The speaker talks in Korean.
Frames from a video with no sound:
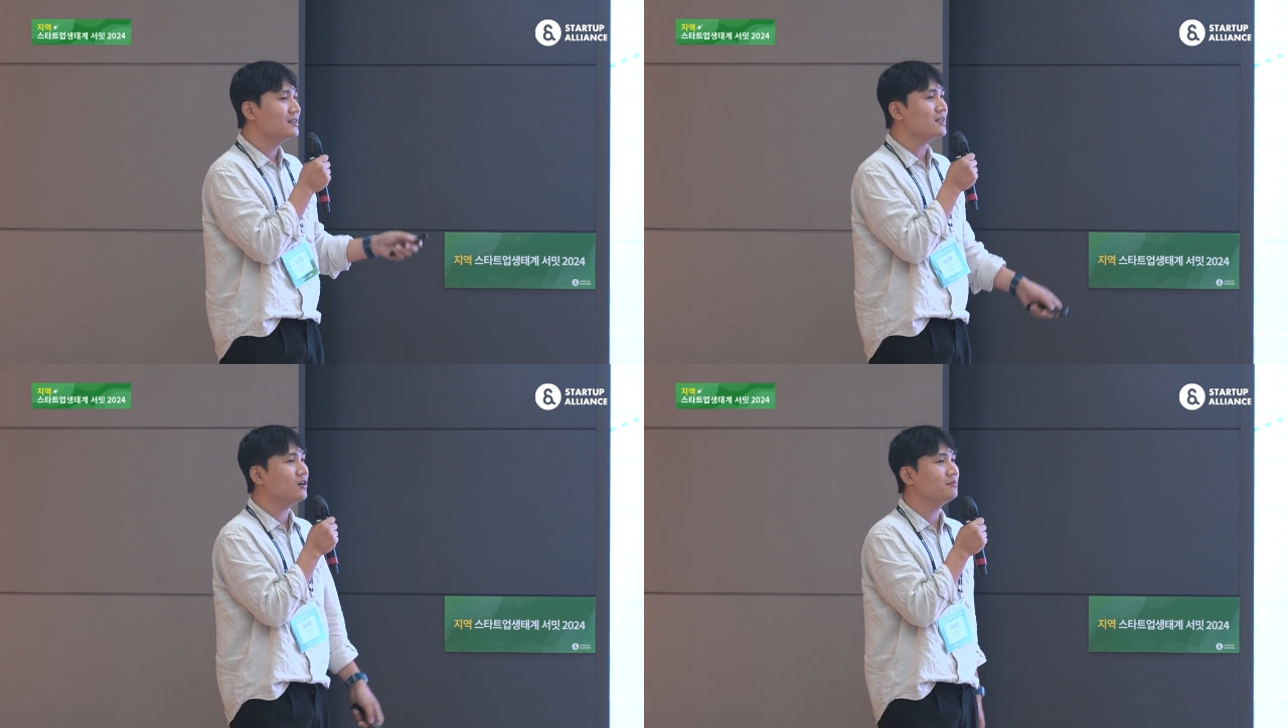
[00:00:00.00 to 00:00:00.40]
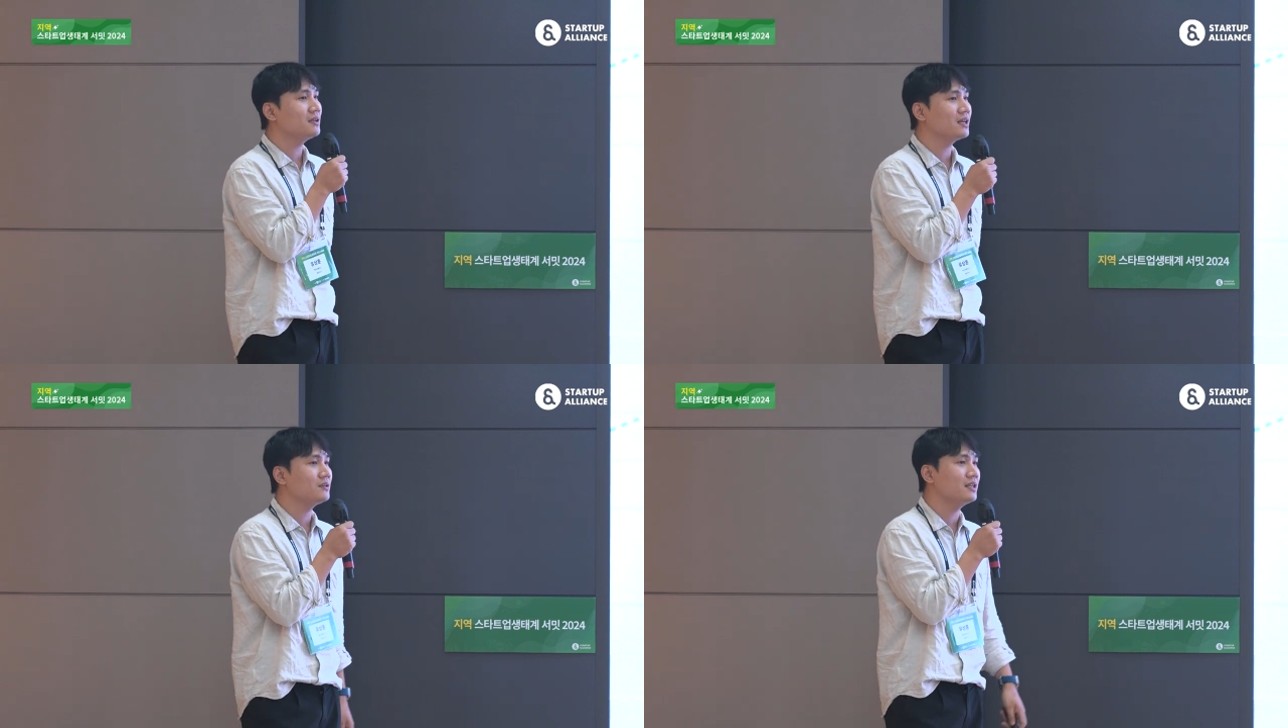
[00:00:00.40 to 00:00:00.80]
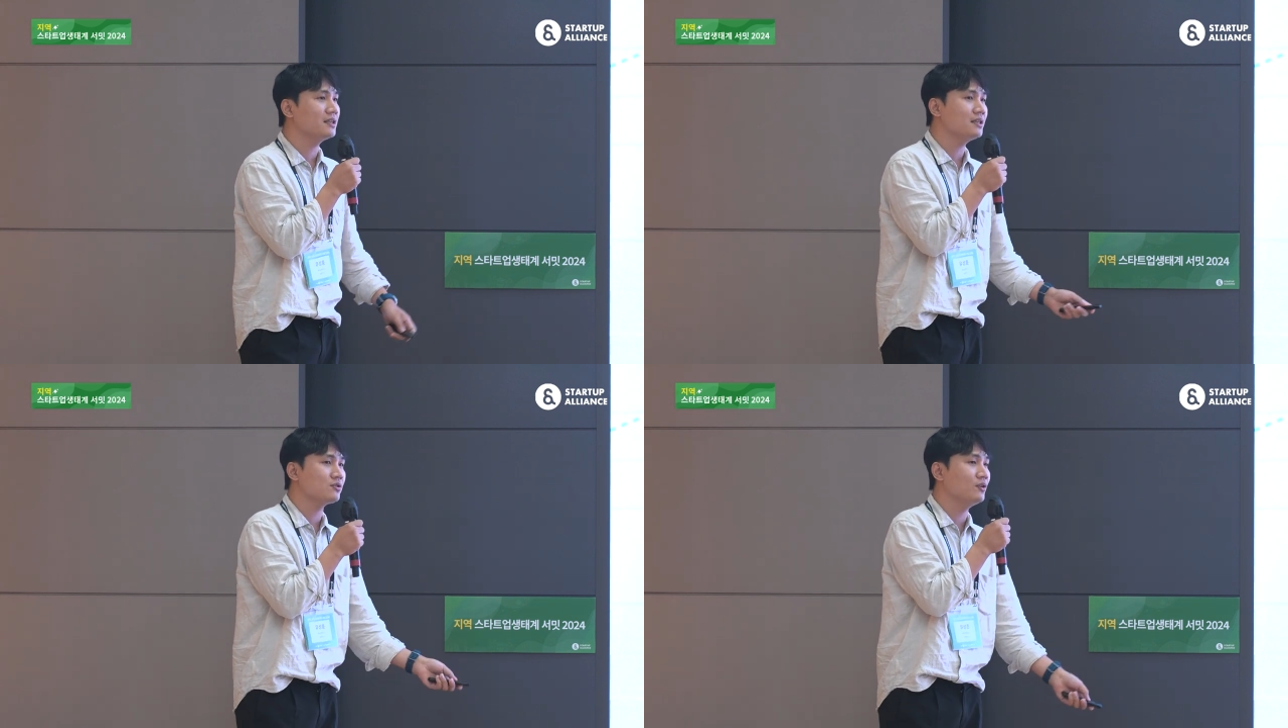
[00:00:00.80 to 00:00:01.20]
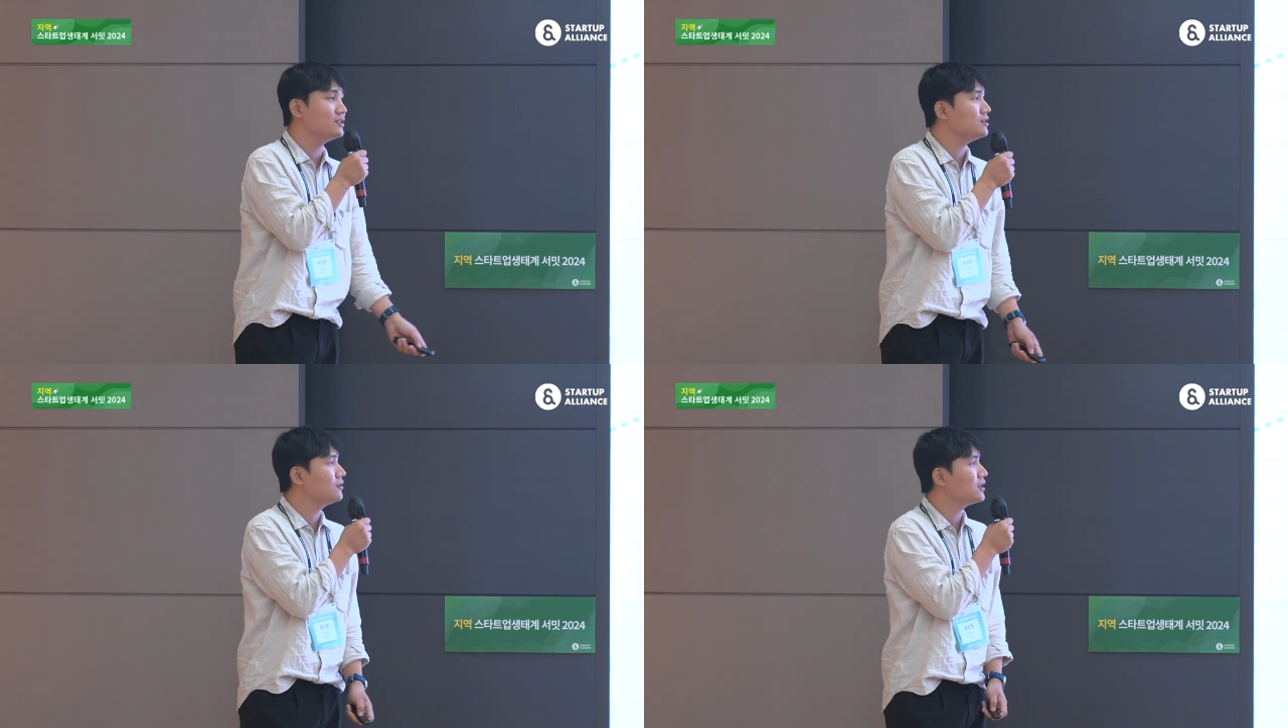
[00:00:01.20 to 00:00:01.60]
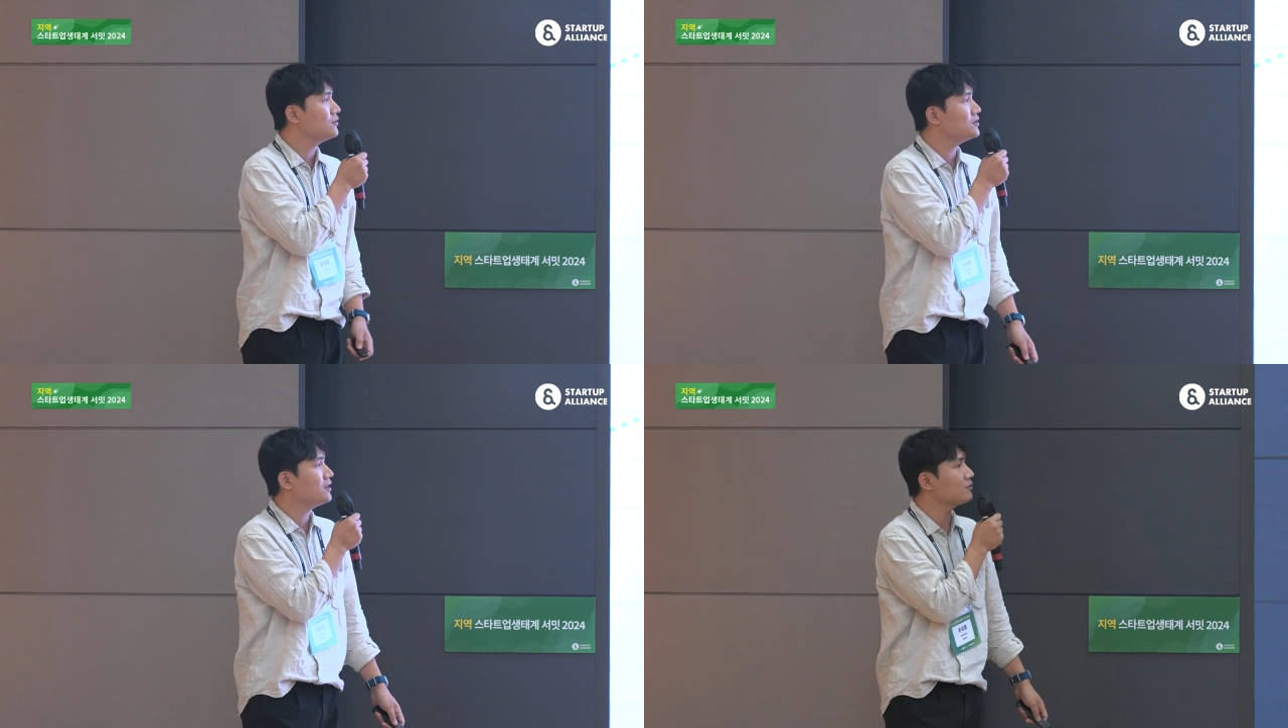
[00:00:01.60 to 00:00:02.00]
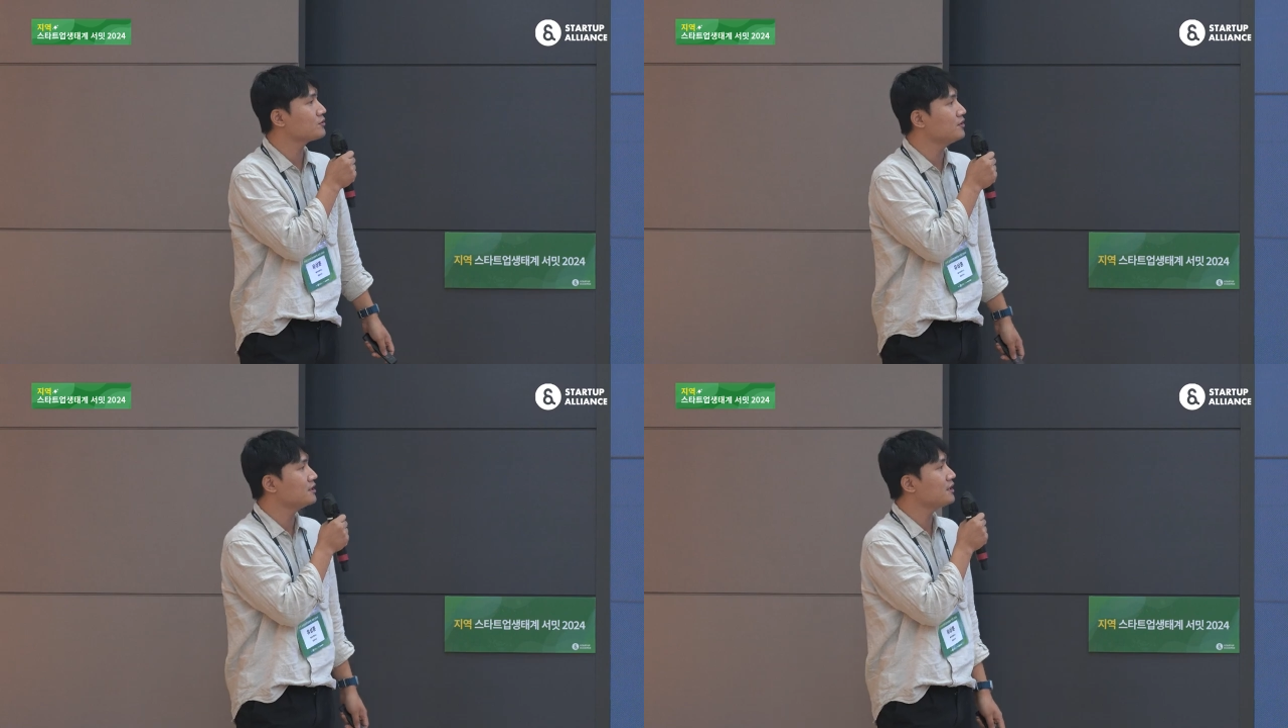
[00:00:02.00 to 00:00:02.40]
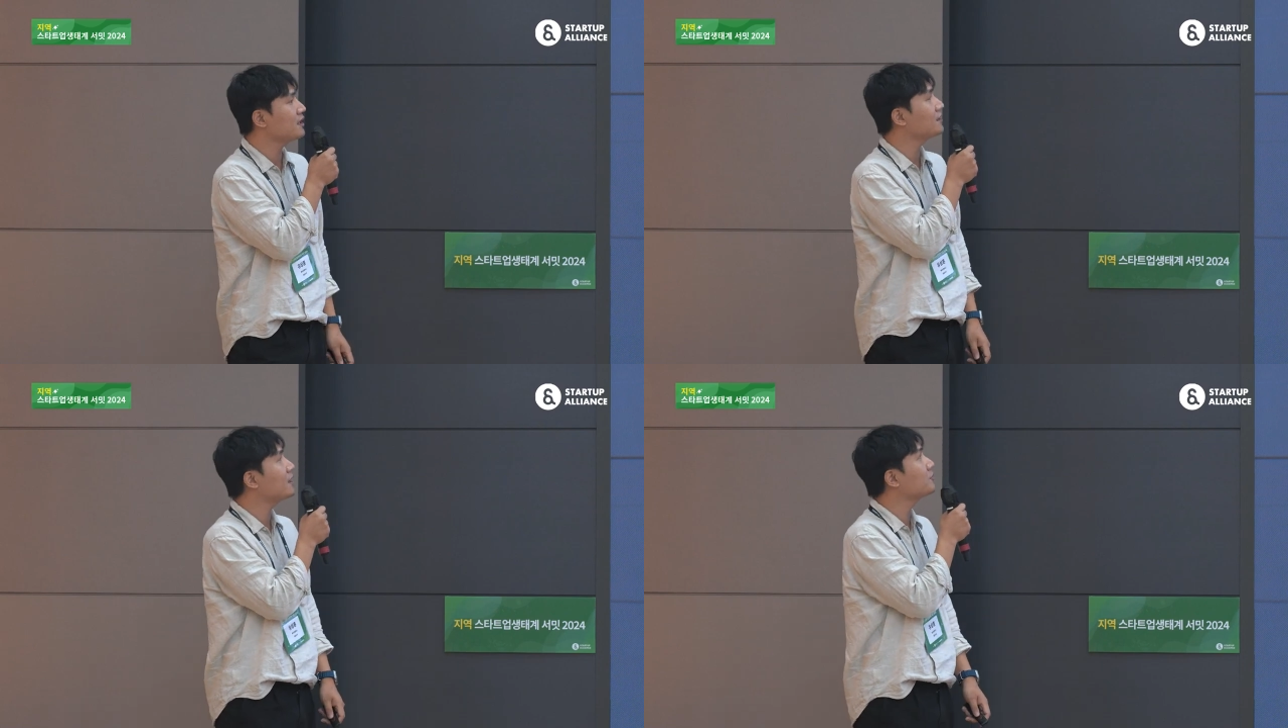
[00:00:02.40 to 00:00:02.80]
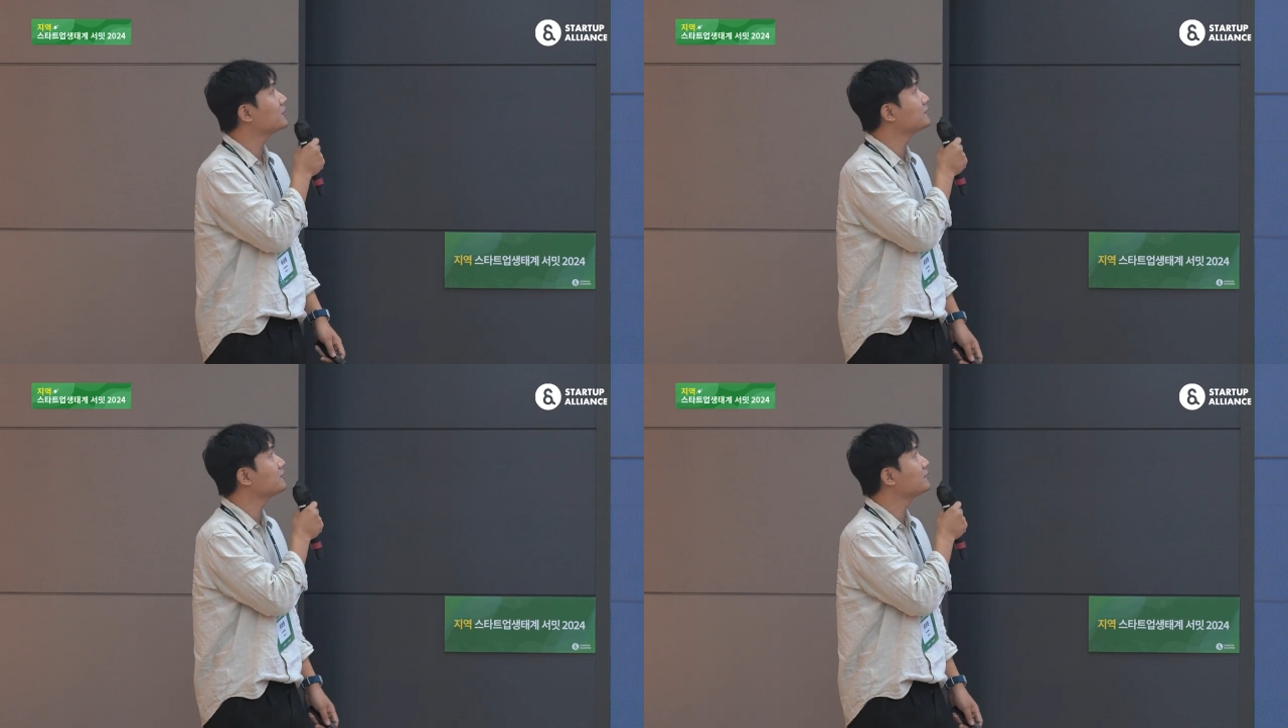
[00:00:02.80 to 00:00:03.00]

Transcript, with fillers: 창업을 하게 되는 게 저희 지역의 현실이라고 저희는 생각을 하고